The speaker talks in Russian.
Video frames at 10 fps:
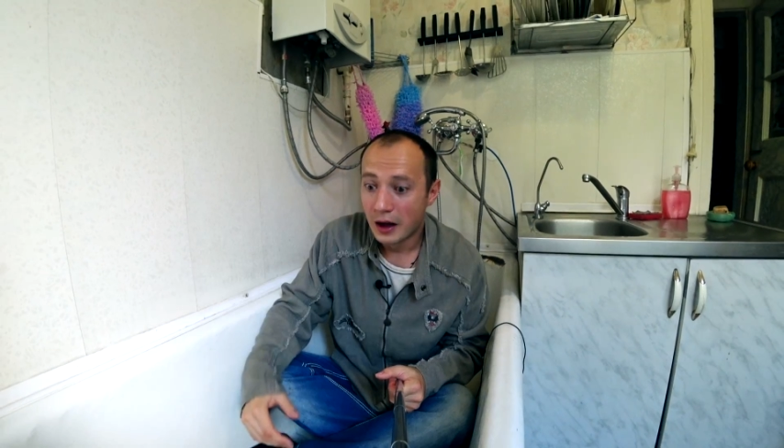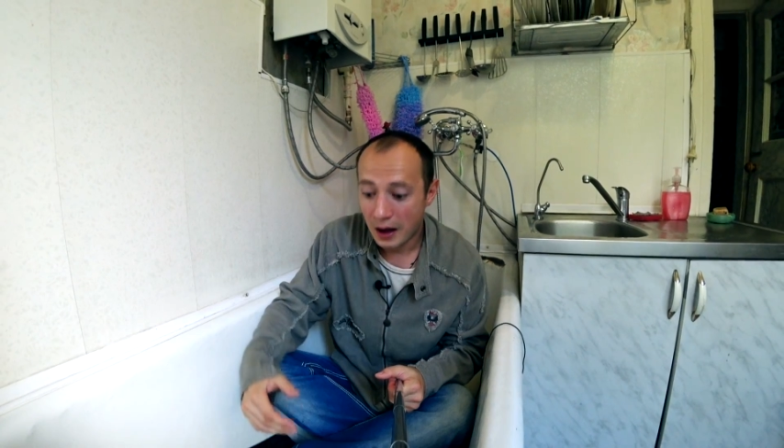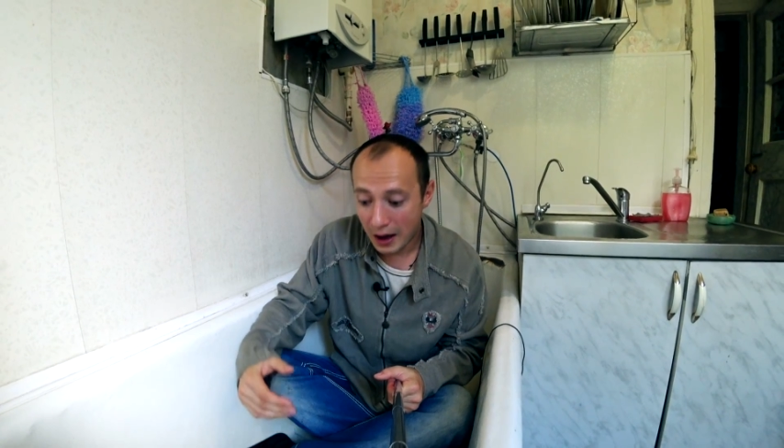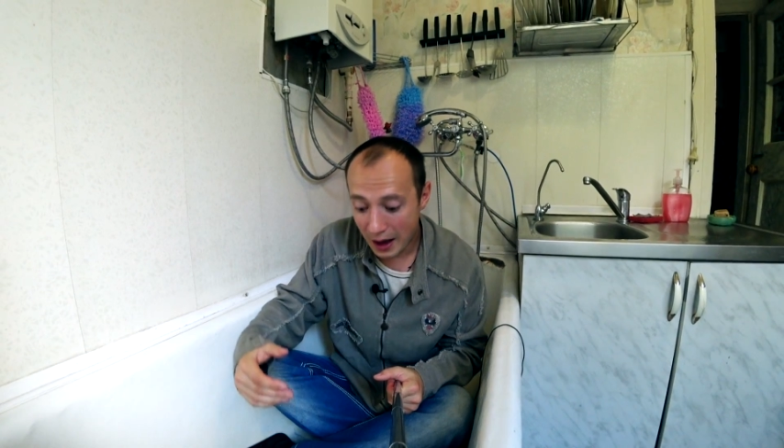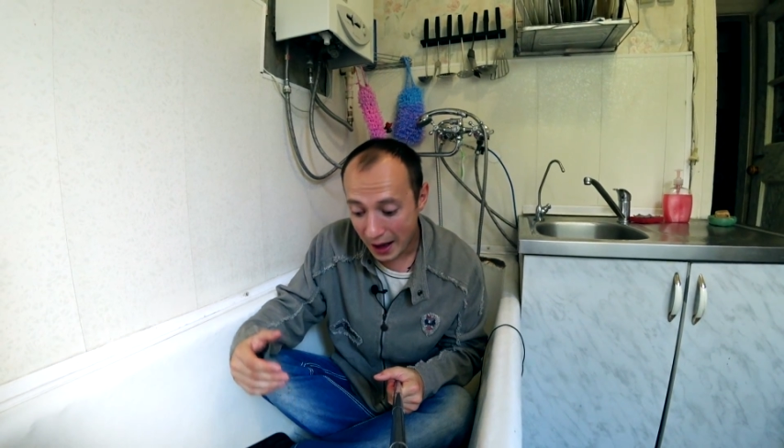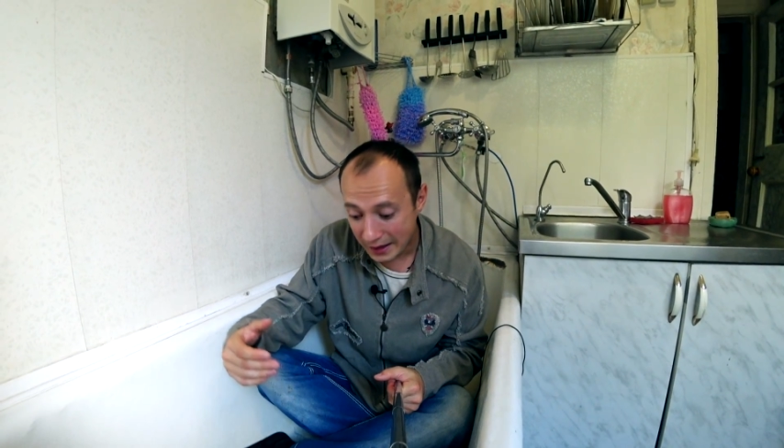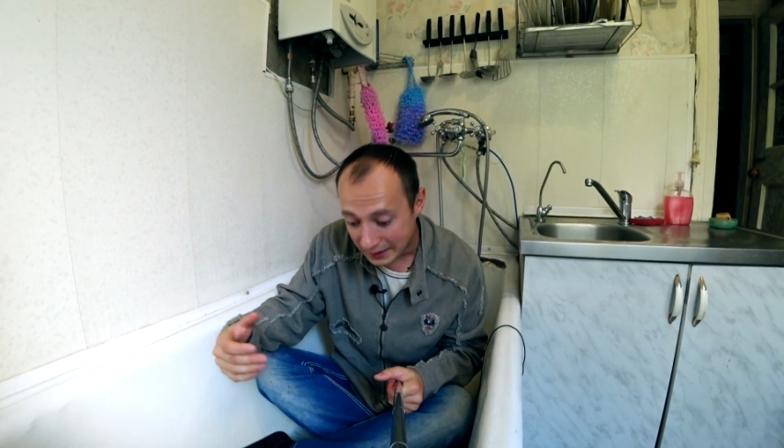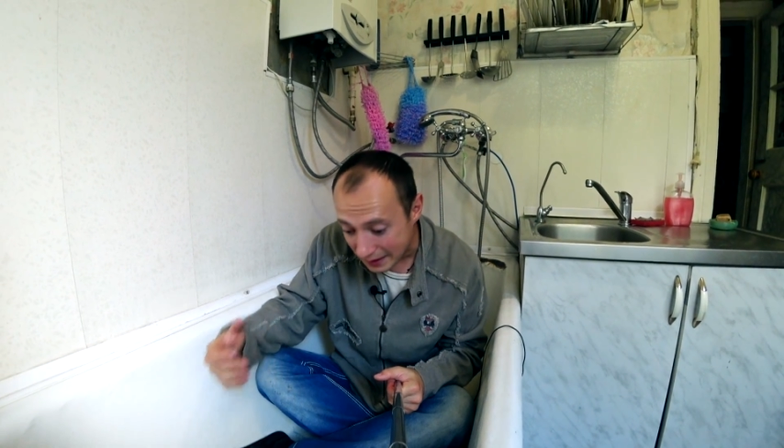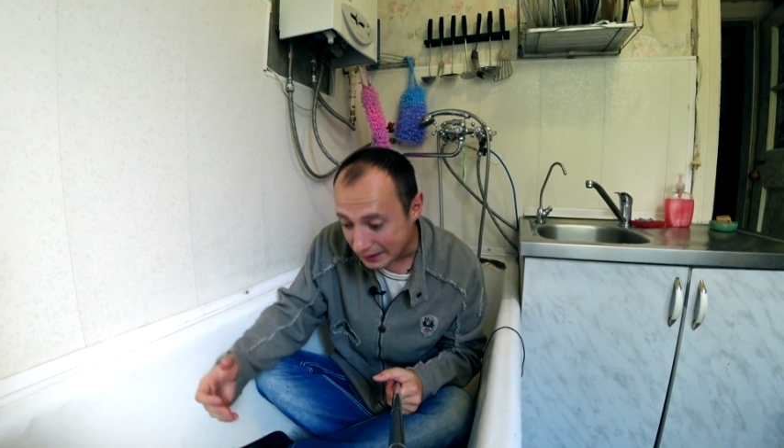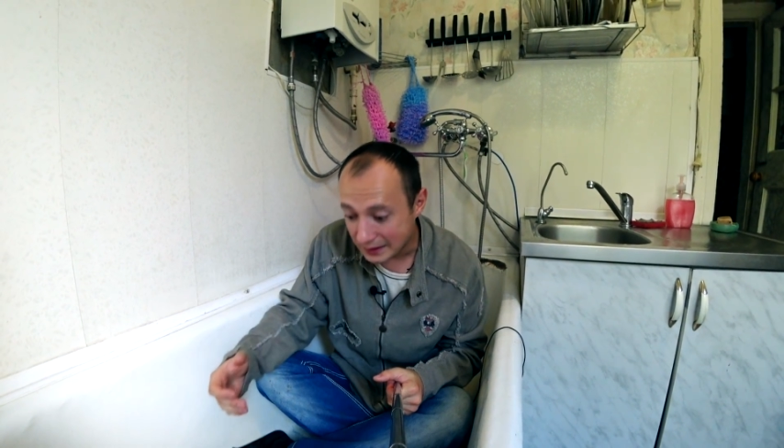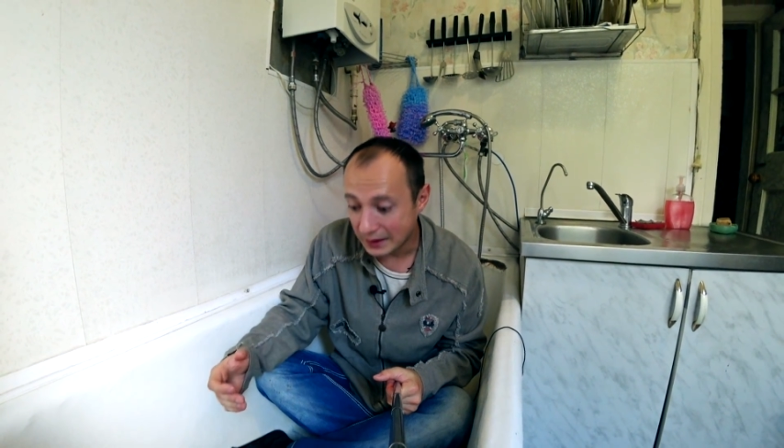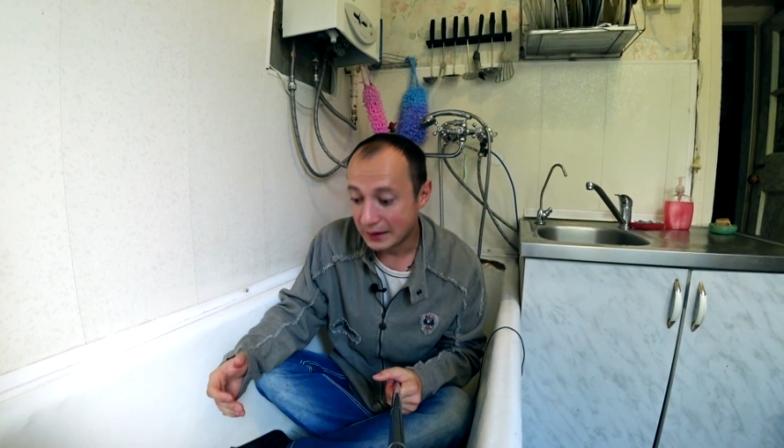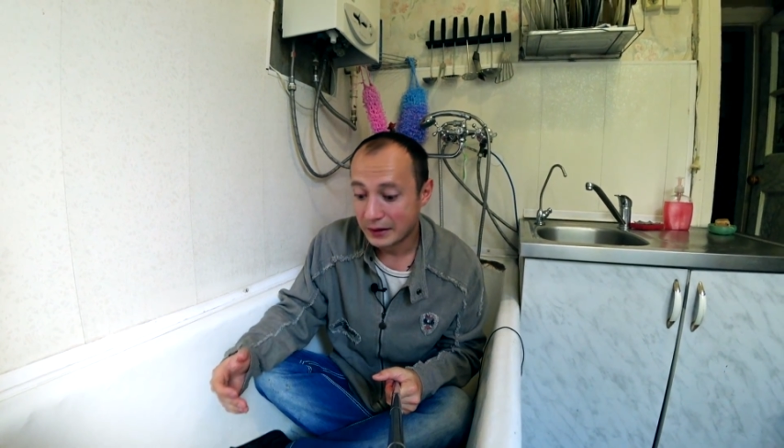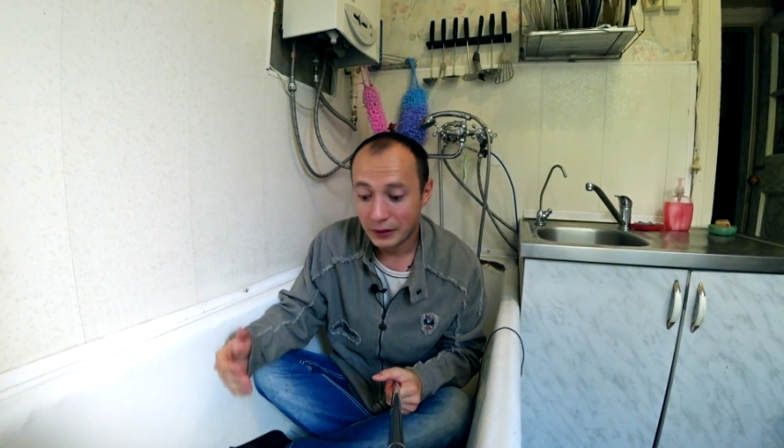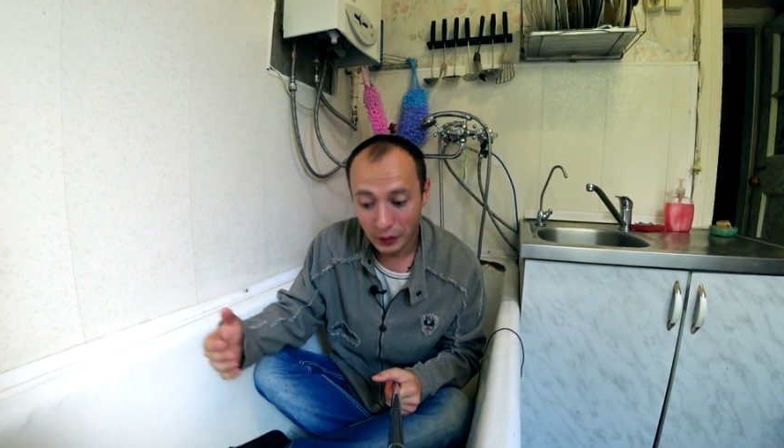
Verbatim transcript: А если